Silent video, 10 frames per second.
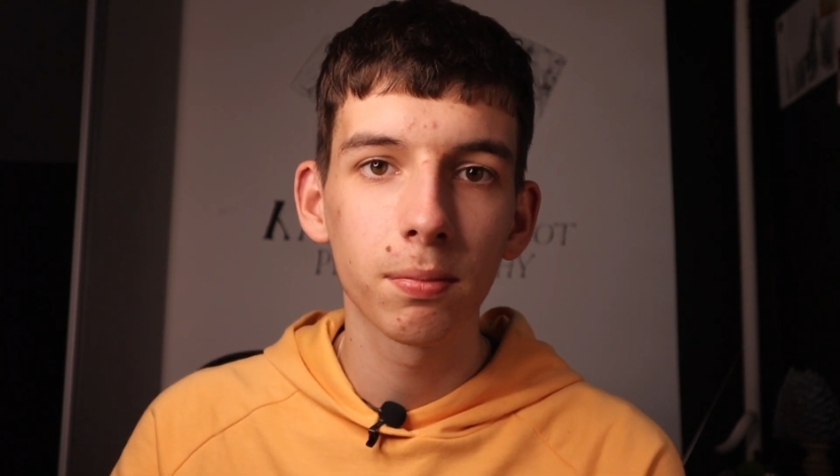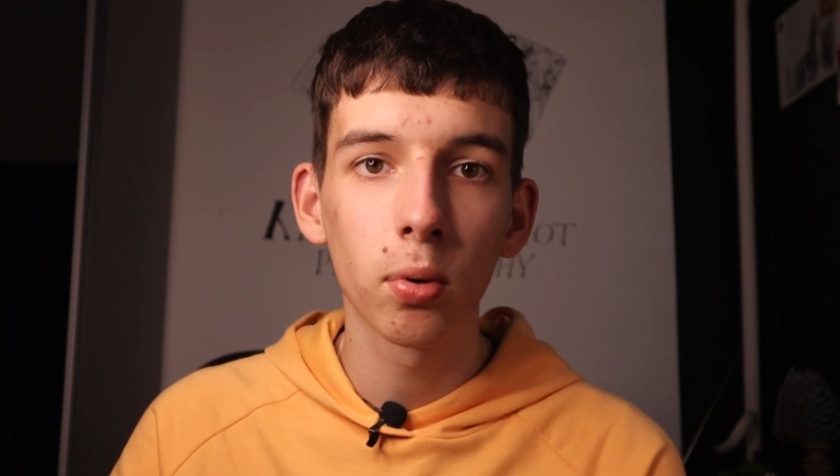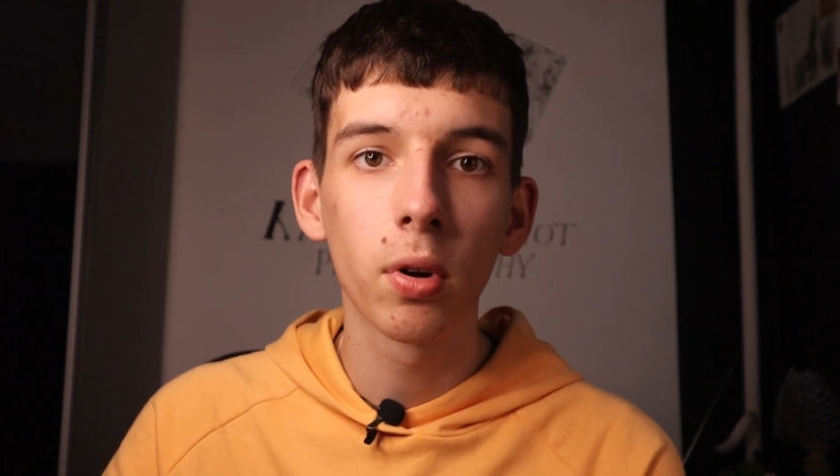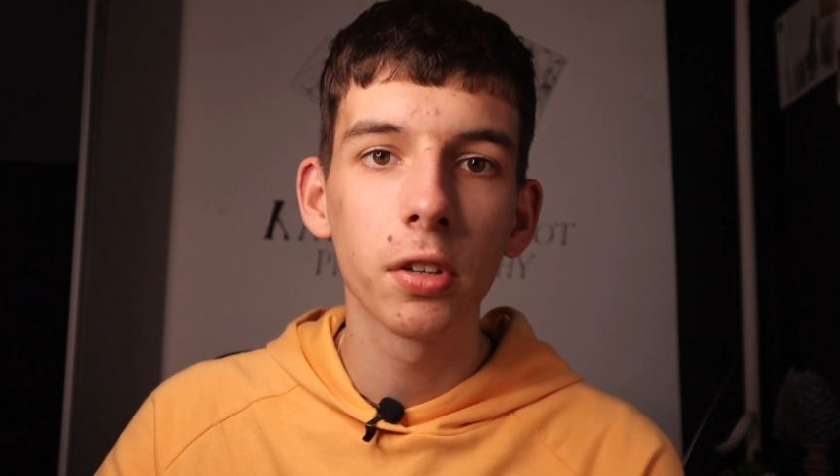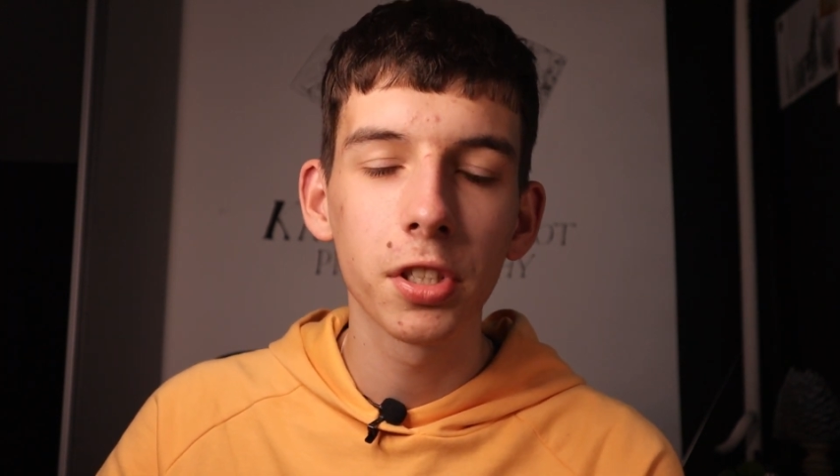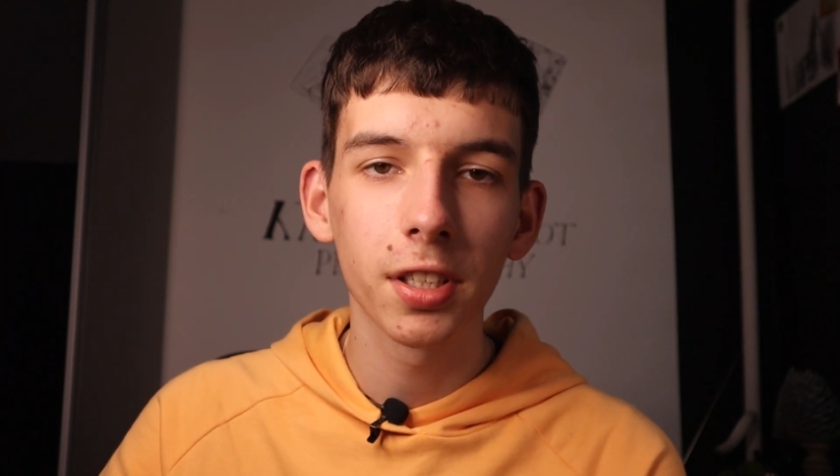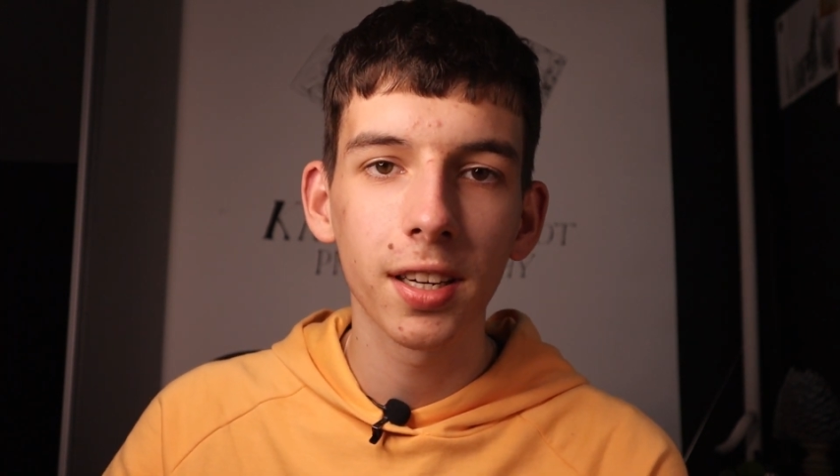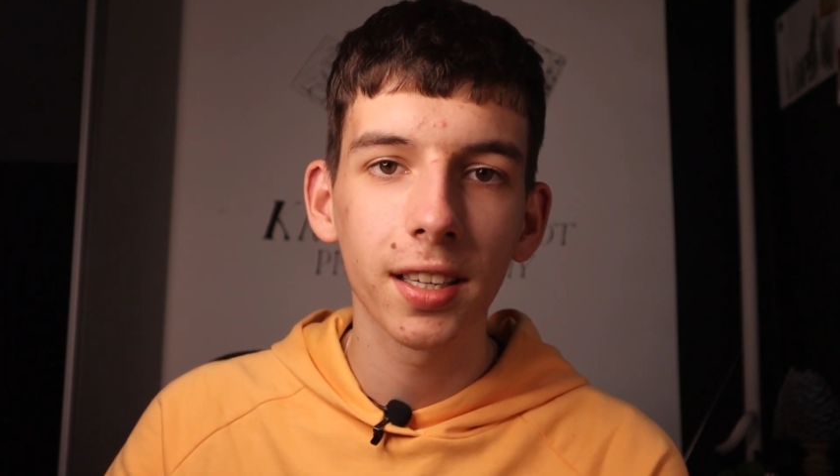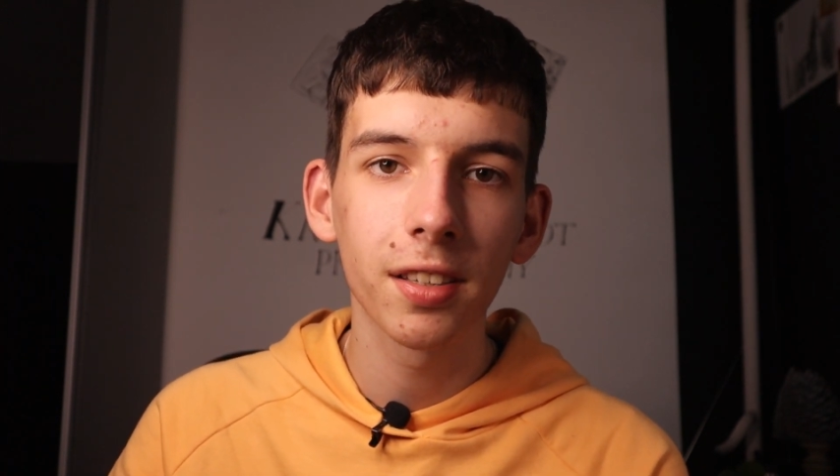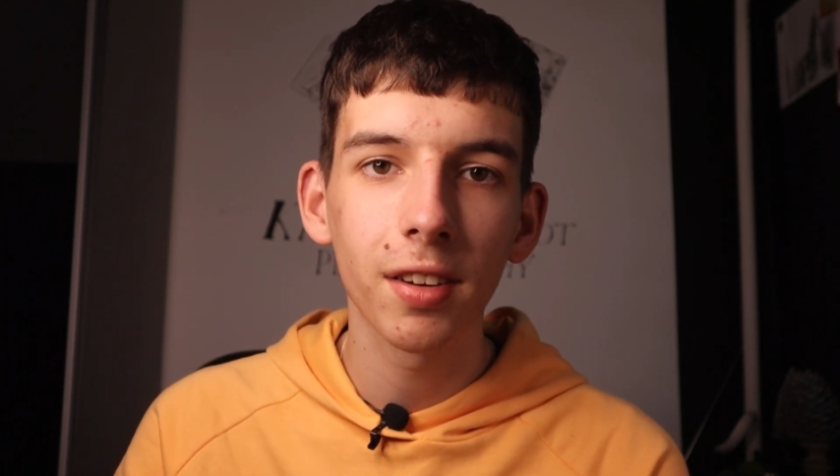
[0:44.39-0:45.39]
pół godziny
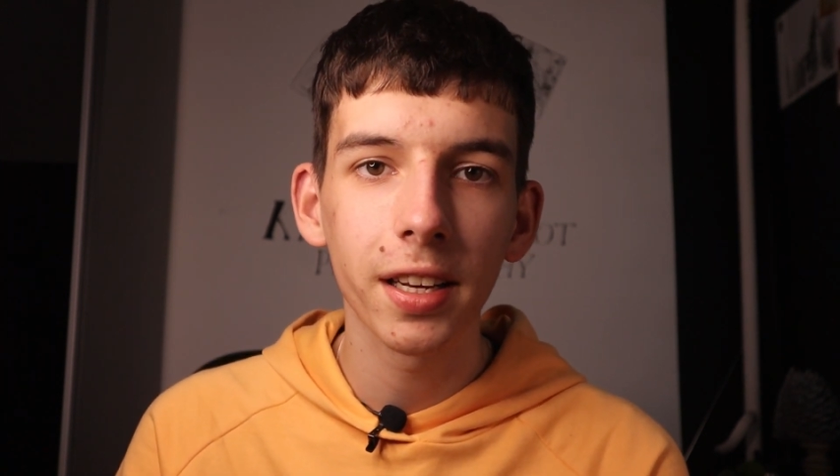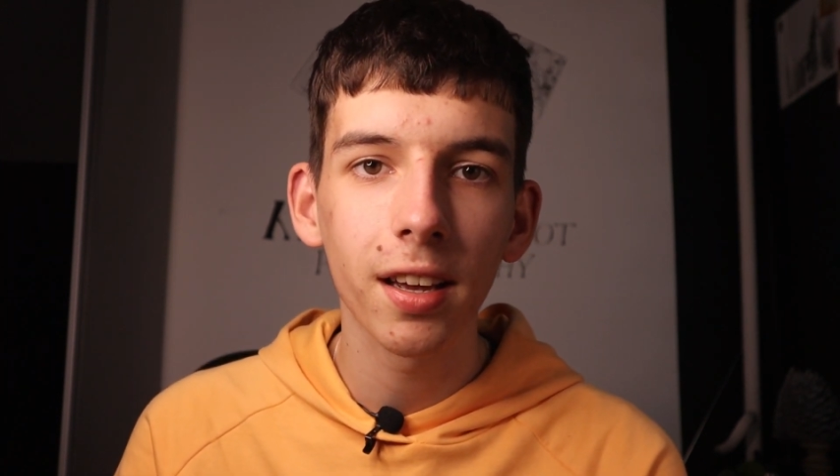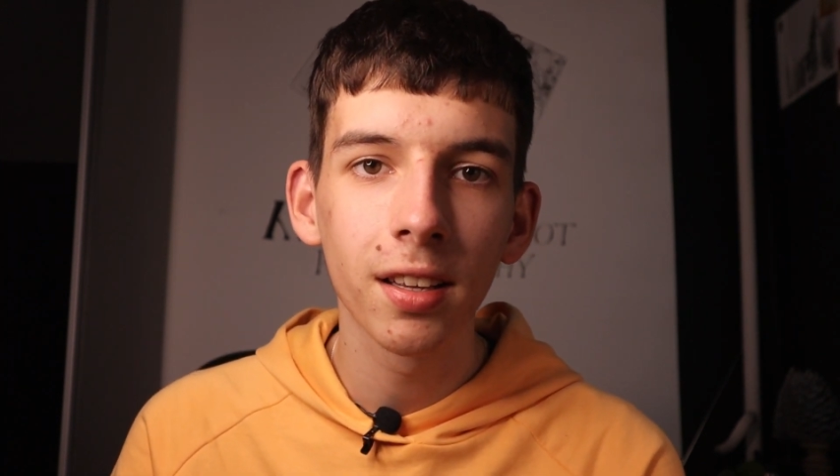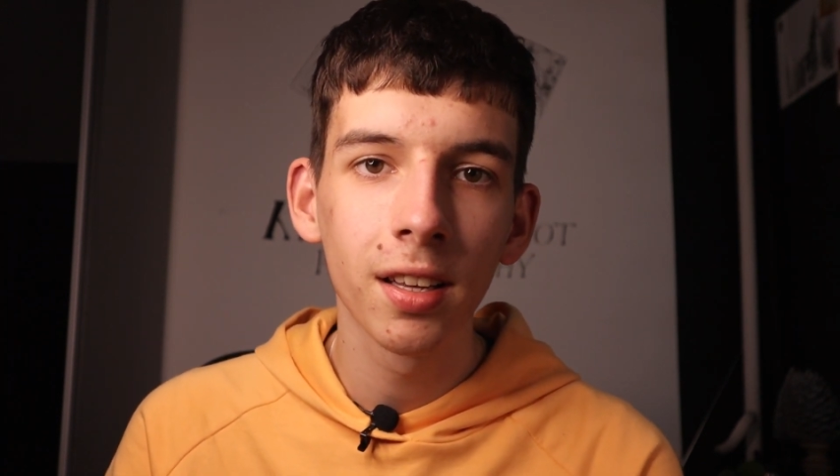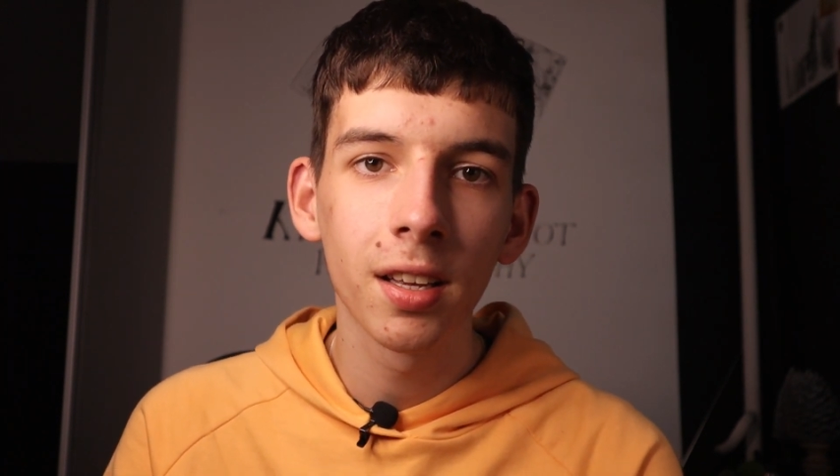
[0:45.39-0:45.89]
nagrywania